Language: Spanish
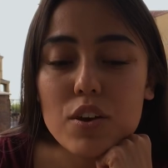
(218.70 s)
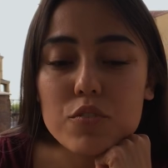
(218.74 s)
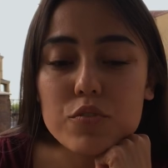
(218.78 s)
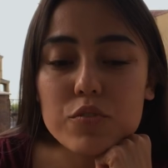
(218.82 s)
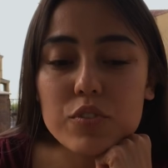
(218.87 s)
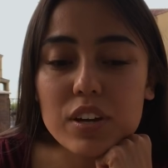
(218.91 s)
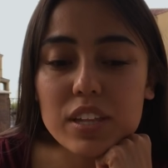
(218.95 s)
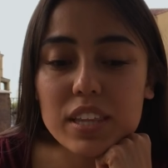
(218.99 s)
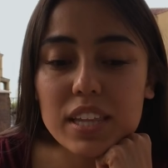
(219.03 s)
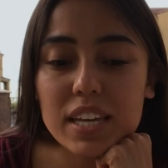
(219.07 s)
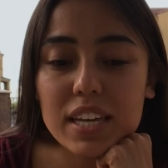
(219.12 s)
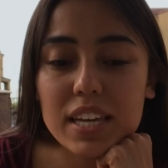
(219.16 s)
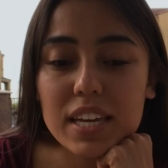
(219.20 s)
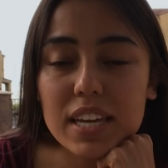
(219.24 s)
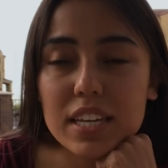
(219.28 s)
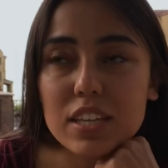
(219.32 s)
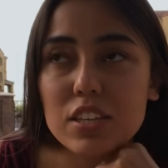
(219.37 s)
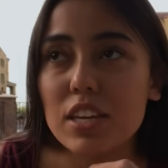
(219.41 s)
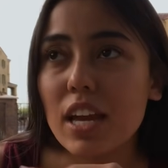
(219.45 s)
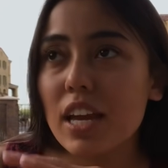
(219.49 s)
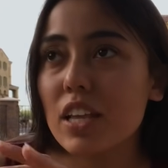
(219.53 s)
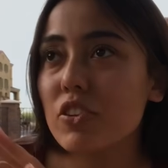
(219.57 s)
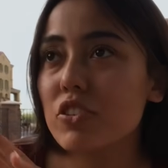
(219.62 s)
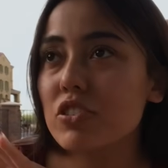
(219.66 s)
fue de que
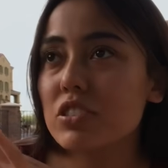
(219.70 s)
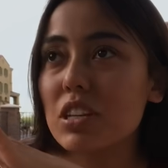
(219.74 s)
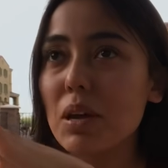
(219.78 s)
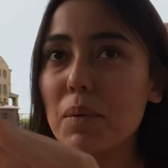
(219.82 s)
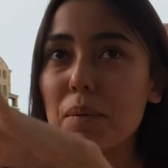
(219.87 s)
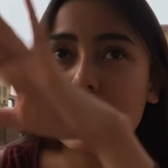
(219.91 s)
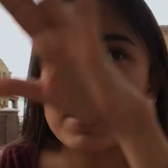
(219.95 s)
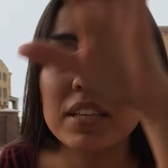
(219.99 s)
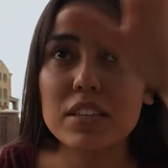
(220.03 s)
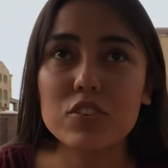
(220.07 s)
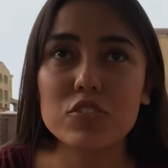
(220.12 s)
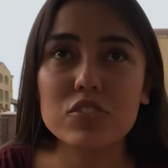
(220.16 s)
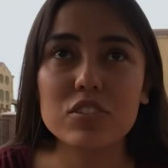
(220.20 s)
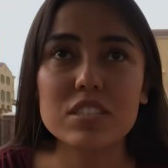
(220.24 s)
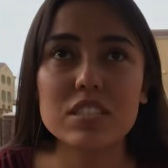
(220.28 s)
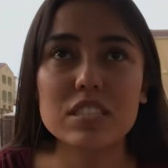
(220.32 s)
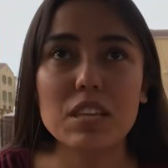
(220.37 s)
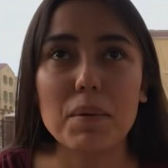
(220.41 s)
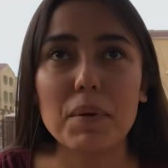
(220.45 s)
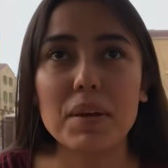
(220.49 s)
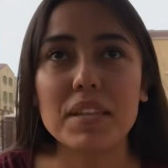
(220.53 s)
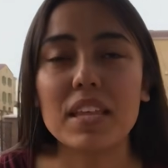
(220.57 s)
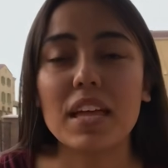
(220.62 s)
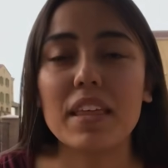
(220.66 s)
ya no sabía en dónde
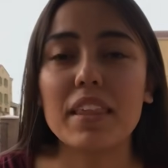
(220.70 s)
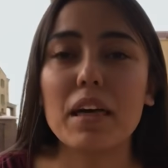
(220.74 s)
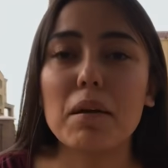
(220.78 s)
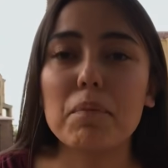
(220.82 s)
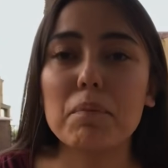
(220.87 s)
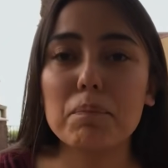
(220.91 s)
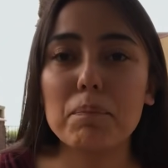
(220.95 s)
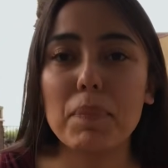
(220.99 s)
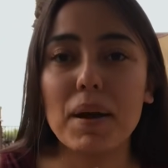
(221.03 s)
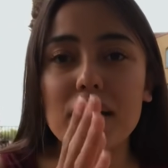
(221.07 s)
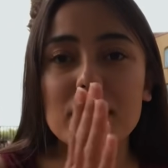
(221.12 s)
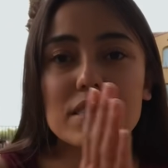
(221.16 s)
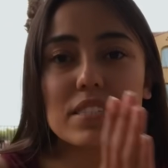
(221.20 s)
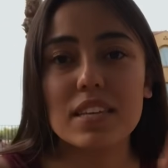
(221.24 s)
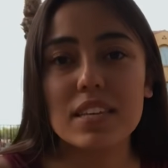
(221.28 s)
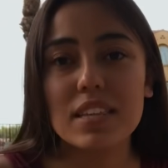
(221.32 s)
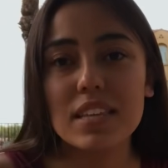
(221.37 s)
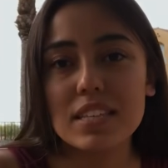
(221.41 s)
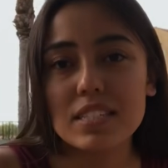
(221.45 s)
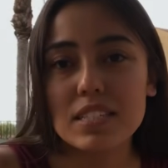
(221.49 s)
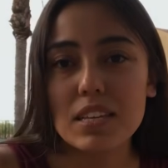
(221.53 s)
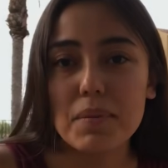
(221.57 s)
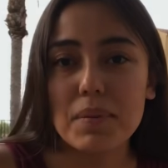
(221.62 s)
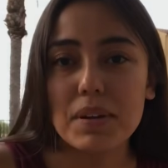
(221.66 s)
estaba nada. Pasé
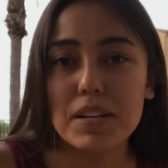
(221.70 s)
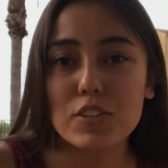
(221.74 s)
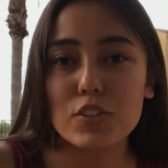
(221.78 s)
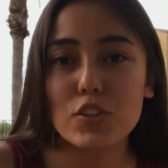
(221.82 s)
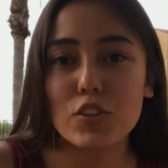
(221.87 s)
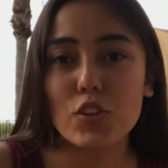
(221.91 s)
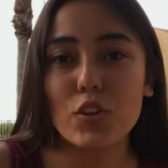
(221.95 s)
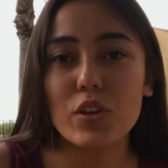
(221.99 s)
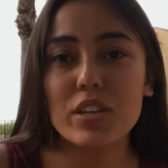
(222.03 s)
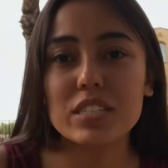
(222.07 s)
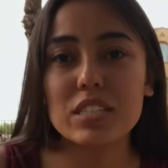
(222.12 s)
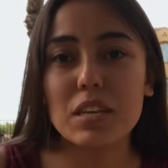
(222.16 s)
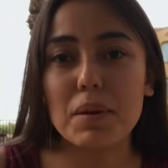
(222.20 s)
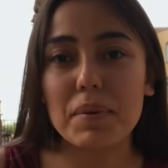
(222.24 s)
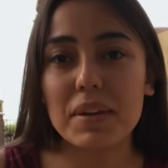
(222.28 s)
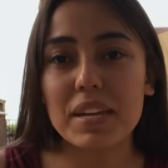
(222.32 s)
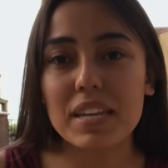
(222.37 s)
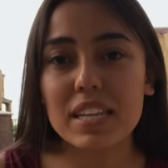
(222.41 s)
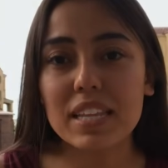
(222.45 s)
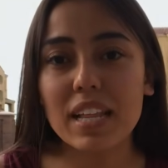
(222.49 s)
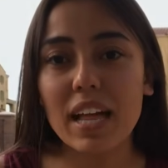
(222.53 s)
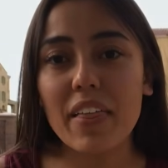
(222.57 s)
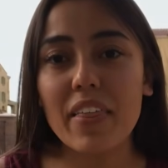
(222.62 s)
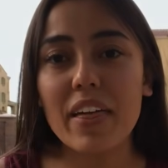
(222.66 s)
de saber todo a
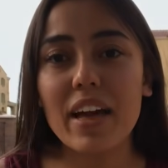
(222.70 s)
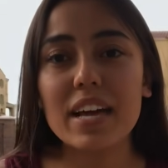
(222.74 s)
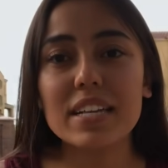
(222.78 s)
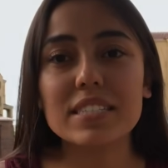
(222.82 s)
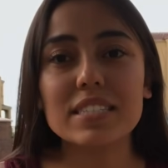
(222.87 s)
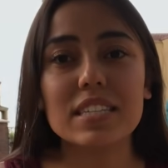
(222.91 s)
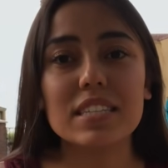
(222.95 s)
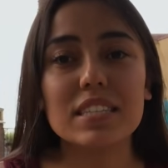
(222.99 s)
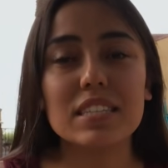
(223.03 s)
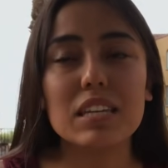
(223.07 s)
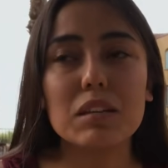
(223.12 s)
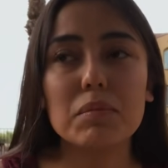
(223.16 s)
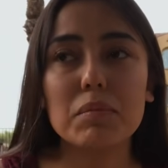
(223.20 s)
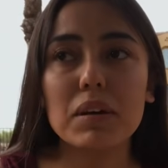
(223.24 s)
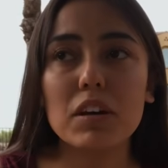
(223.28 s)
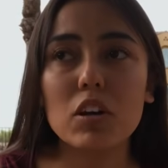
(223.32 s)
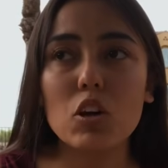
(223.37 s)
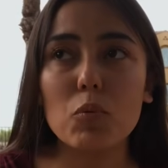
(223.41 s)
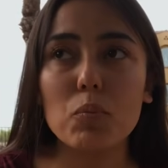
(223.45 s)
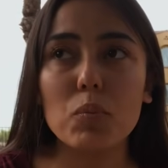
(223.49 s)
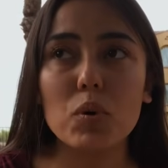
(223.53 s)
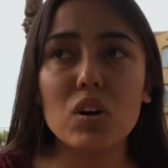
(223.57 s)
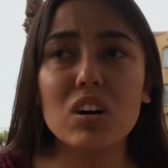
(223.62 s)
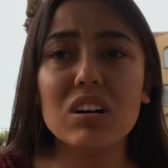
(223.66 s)
saber nada, a sentirme
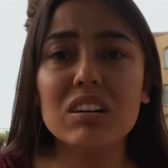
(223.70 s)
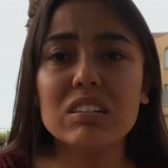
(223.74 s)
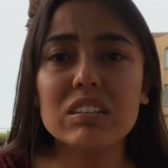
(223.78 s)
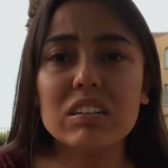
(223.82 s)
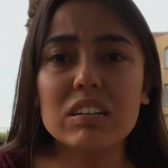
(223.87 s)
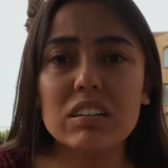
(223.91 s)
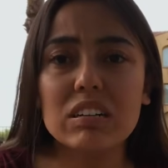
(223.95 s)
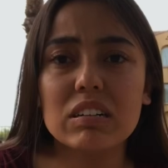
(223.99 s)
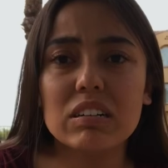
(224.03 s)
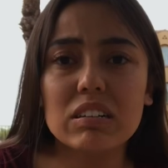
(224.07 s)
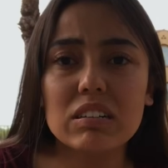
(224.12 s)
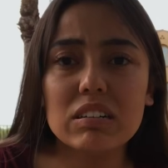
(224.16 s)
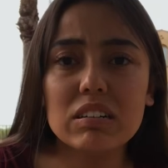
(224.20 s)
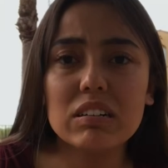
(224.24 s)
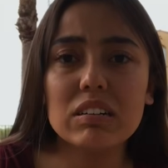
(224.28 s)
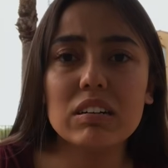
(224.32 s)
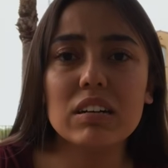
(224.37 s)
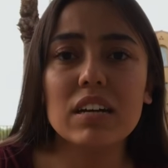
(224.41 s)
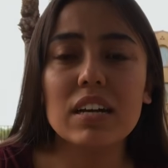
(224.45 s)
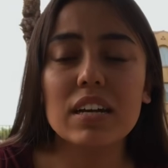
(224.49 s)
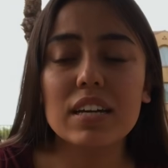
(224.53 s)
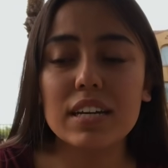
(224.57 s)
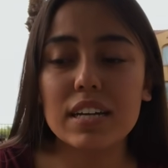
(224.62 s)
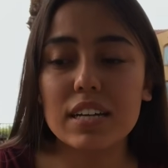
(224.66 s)
como ah, ah,
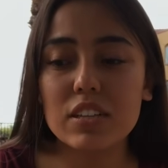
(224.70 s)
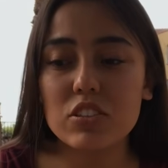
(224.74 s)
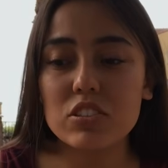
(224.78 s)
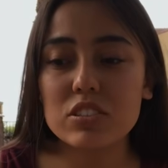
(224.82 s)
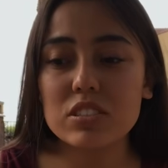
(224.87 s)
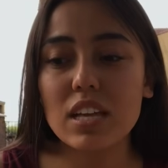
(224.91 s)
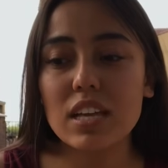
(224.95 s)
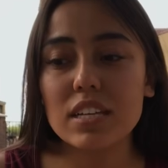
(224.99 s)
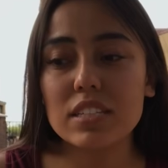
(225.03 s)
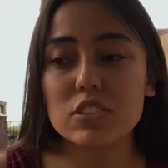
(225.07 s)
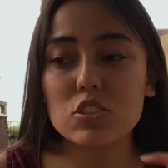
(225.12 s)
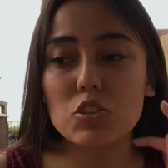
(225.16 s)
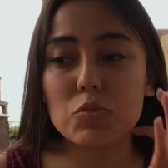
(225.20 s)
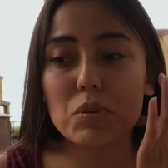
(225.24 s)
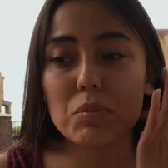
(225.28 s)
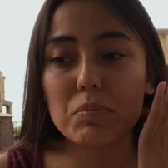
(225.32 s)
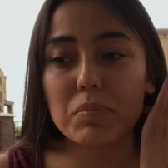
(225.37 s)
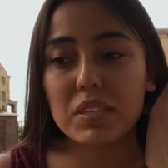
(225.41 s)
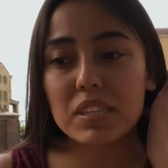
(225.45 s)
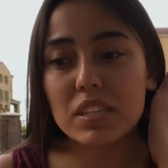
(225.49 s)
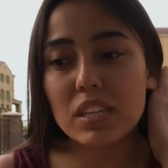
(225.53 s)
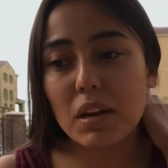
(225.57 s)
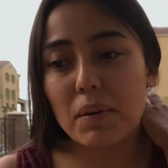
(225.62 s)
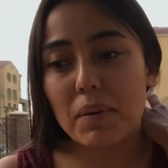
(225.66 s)
que no estaba haciendo
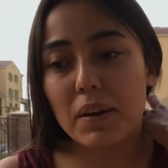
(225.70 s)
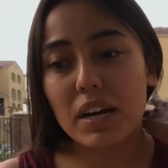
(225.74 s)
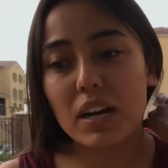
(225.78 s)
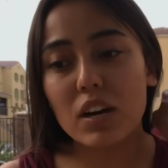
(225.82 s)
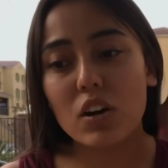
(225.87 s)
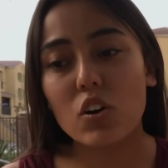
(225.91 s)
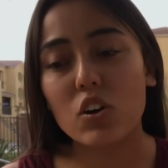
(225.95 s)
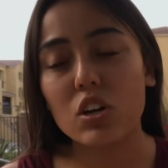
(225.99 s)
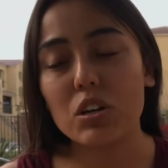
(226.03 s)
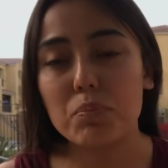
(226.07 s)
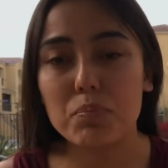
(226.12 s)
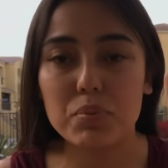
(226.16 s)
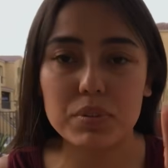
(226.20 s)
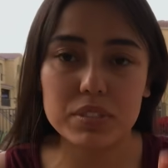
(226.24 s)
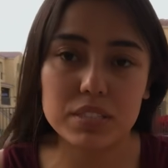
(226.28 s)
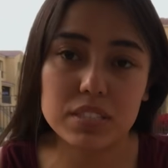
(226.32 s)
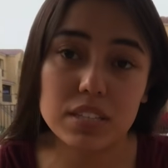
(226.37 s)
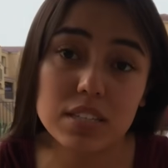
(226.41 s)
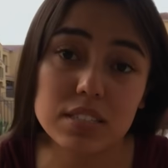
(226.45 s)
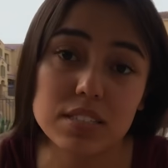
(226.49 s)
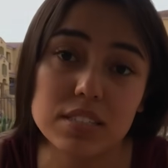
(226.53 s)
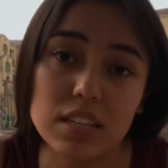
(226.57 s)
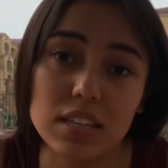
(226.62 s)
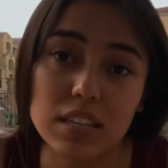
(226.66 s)
bien mi trabajo y pues
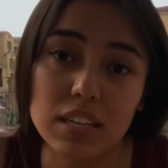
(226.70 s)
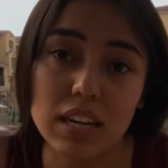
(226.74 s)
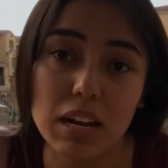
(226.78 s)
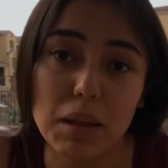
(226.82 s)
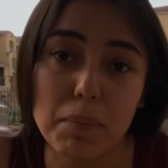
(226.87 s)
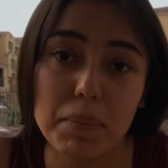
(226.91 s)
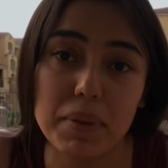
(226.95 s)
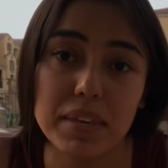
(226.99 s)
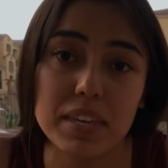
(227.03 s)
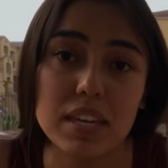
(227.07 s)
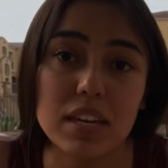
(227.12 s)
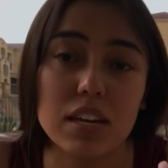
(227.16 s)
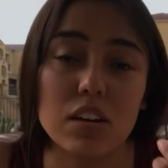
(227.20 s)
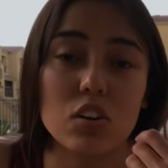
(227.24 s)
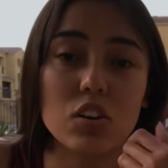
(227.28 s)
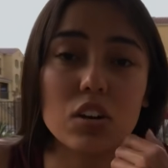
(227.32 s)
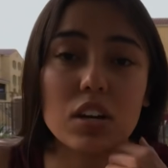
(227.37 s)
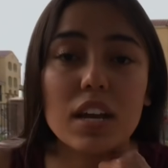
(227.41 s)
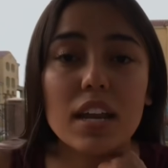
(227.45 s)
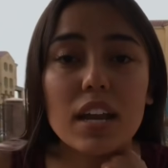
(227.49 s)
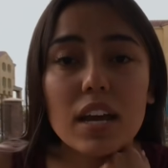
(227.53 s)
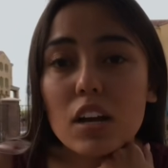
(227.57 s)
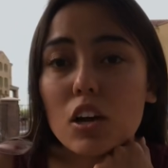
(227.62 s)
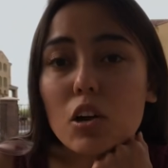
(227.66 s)
extrañar a México,
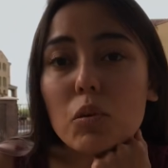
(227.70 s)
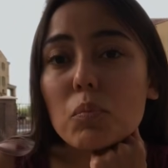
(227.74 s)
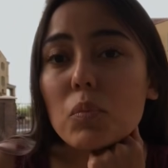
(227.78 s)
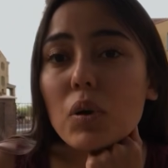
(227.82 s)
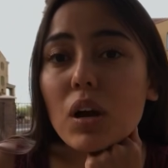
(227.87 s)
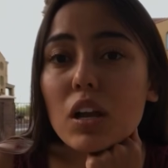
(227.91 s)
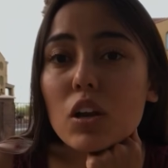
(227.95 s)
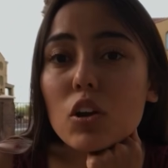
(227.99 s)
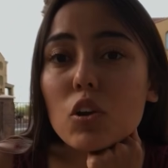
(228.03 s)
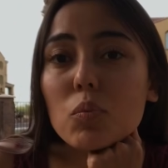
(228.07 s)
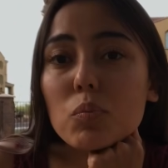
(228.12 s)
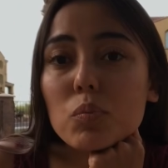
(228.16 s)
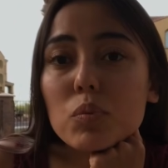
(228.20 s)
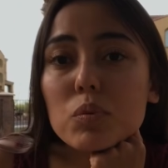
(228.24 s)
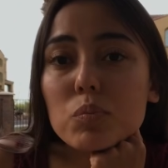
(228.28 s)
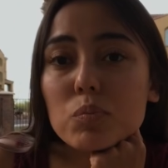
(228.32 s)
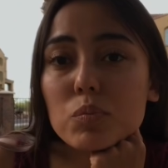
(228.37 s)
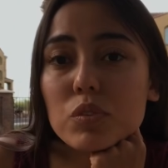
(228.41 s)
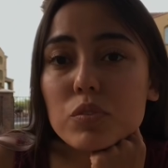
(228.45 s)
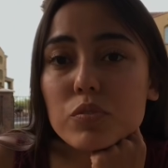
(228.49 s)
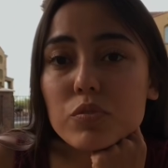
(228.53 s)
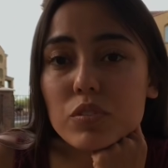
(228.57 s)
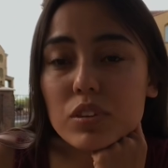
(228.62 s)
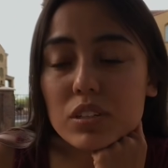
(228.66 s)
que era como algo muy
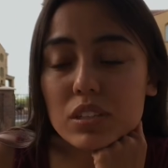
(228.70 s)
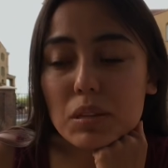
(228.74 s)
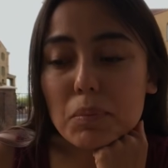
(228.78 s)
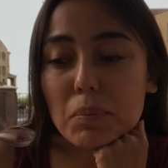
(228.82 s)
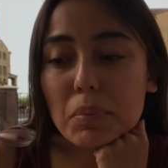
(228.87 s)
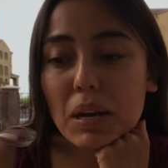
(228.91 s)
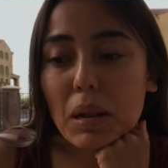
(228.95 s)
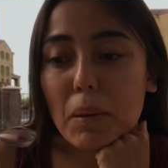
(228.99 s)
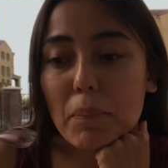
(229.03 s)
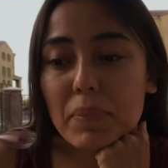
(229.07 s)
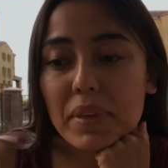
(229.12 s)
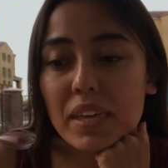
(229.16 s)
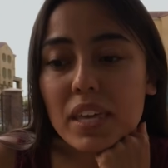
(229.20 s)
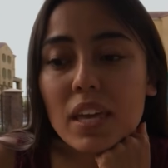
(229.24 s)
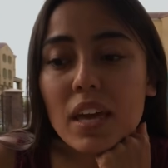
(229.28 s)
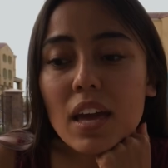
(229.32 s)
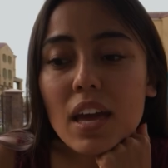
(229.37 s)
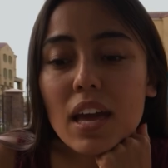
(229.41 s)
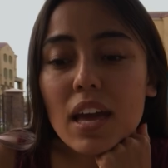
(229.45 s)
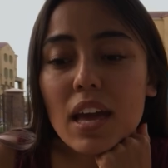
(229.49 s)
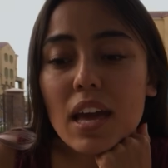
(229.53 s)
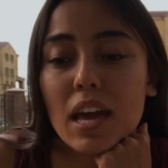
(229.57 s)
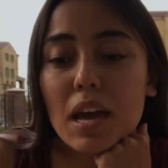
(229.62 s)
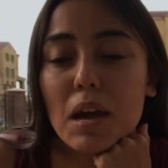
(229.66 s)
muy fuerte para mí.
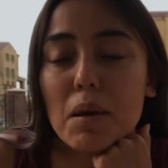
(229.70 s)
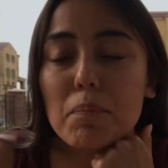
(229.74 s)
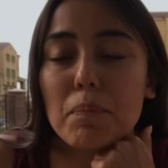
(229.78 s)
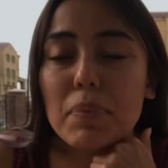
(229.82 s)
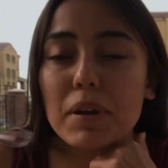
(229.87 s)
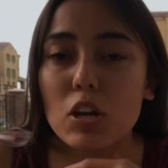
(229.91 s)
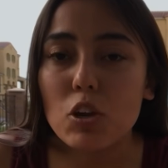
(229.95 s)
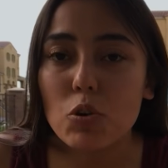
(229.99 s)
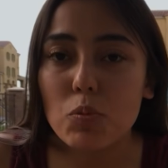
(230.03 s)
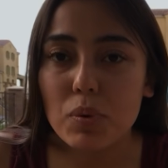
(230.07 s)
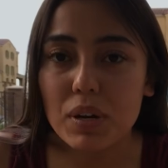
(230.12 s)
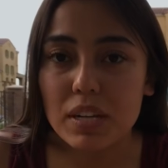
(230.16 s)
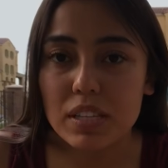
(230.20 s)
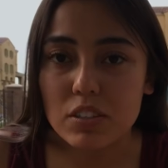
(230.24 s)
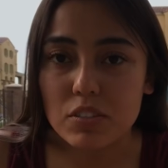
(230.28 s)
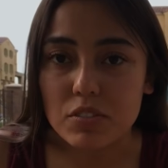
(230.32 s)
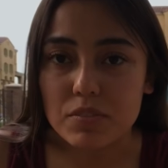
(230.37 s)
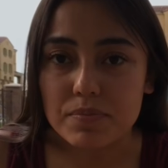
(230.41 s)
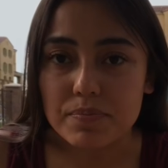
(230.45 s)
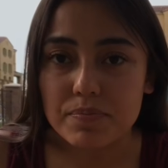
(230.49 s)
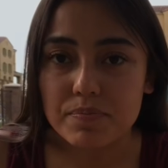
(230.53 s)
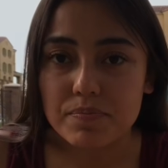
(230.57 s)
Pero bueno,